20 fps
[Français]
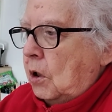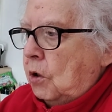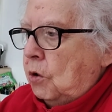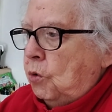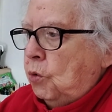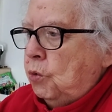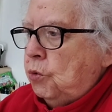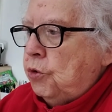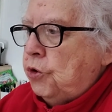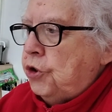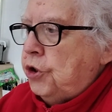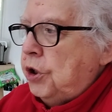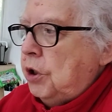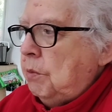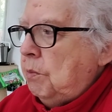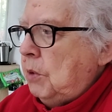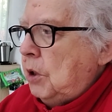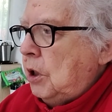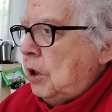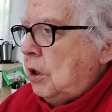Donc,
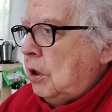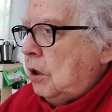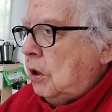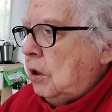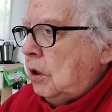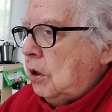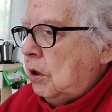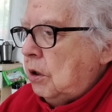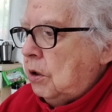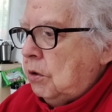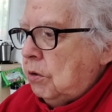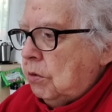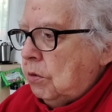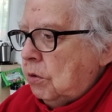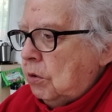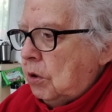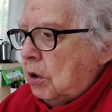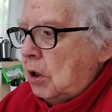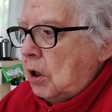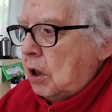j'ai mes
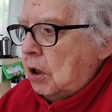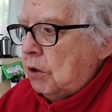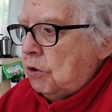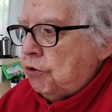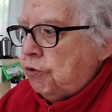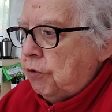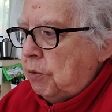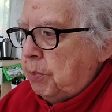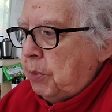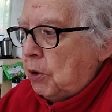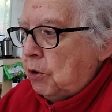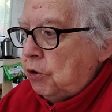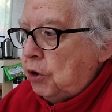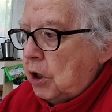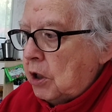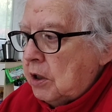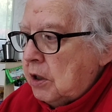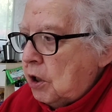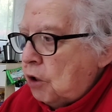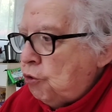trucs là. Je vais prendre il
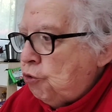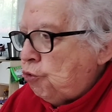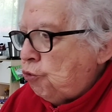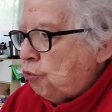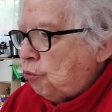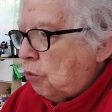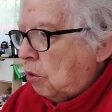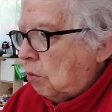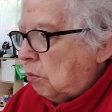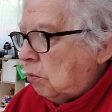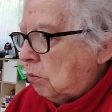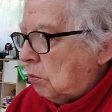y a jours.